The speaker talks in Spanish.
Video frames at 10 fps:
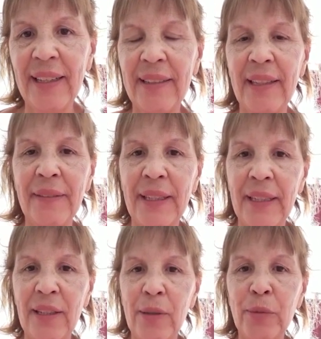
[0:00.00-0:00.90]
eh, sabe
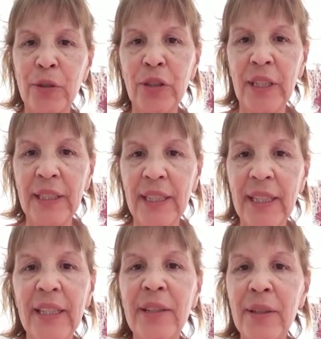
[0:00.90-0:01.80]
que lo mucho que te
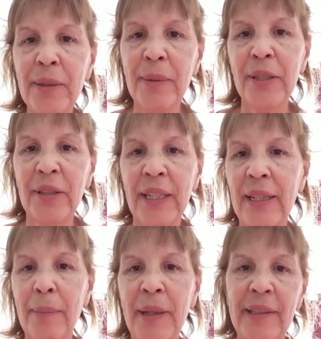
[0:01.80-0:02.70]
quiero y bueno, que
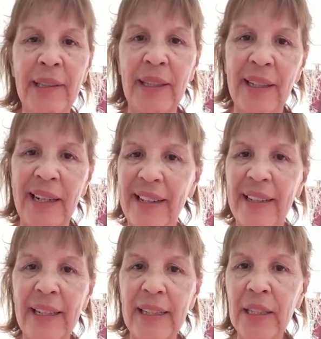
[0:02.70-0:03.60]
la pases
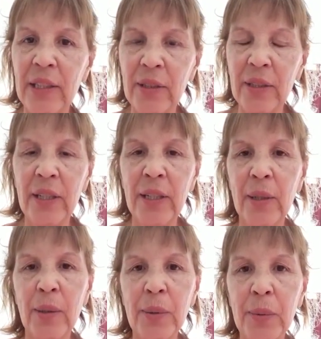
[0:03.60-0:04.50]
re lindo
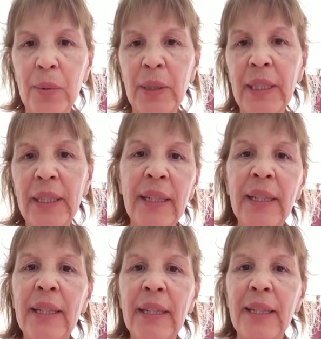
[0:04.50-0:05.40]
con Juli.
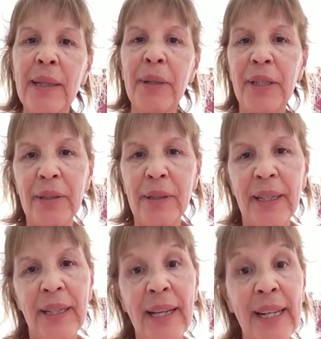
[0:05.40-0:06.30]
Y bueno,
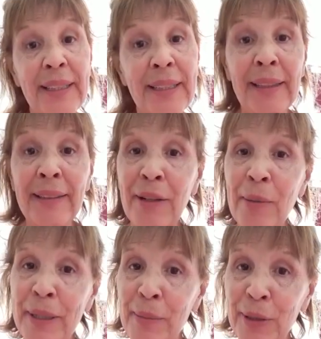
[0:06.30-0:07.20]
eh, a la distancia
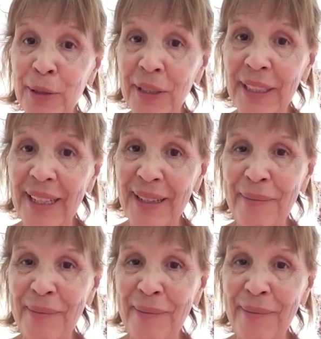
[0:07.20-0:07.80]
comeremos tortas